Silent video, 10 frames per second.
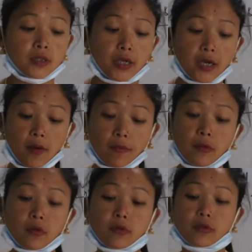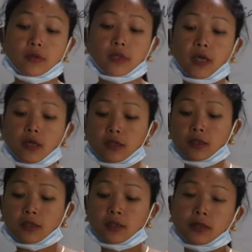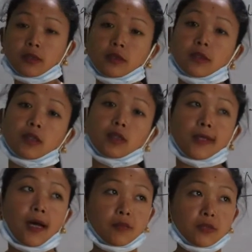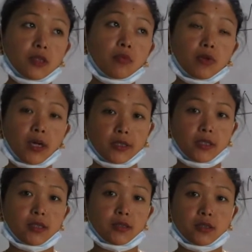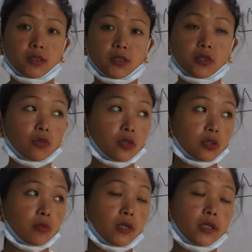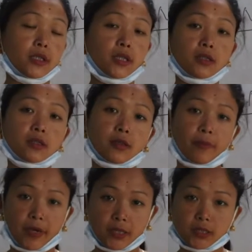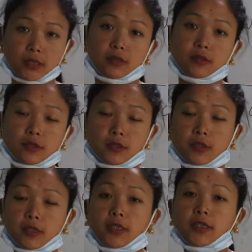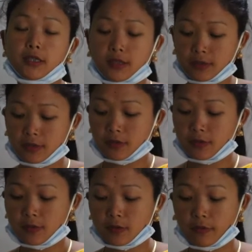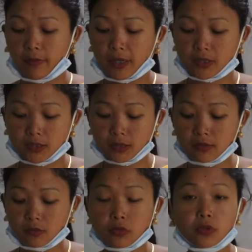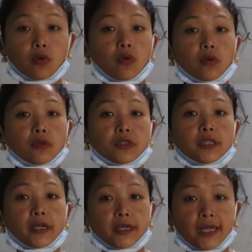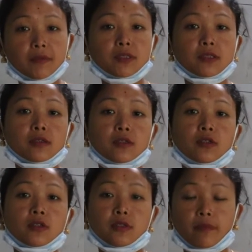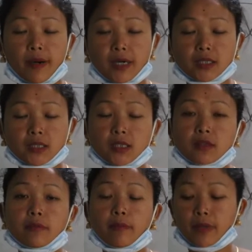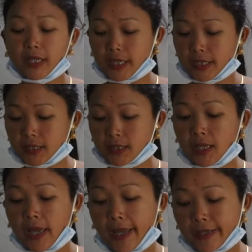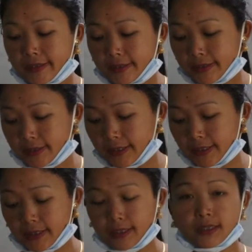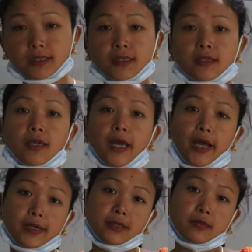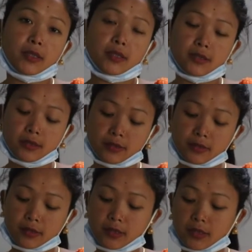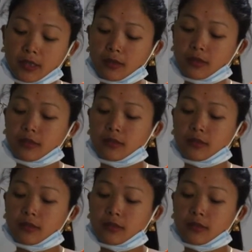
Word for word: क्या है हम लोग क्या नाम से बुलाते हैं किसको किसको बुलाते हैं पार्सन है कि नहीं तो पार्सन वी कॉल विथ देयर नेम्स द पार्सन प्लेस थिंग्स एनिमल्स दीज आर